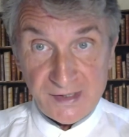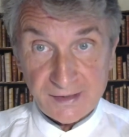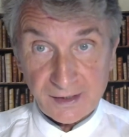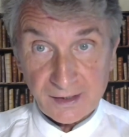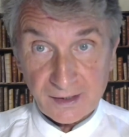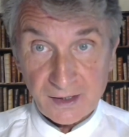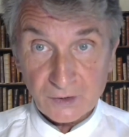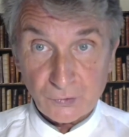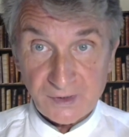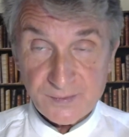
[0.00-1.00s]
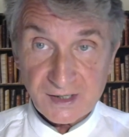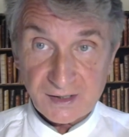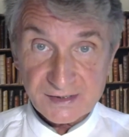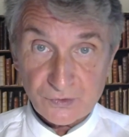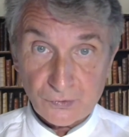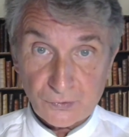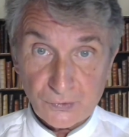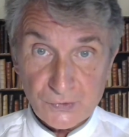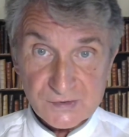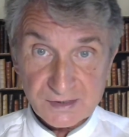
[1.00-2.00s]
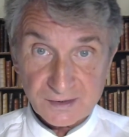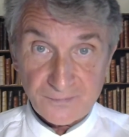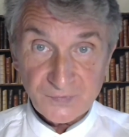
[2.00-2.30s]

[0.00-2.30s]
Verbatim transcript: littéraires de l'émigration russe,